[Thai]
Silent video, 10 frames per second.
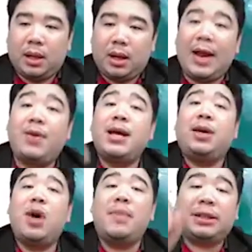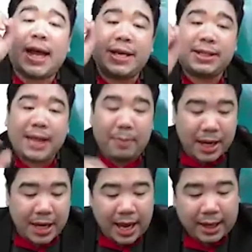แล้วเนื่องด้วยมันใส่
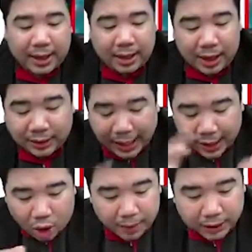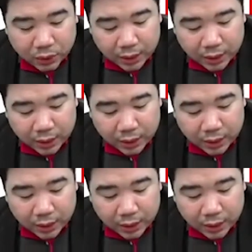ซ้ำไม่ได้ แล้วก็ตัดออกไป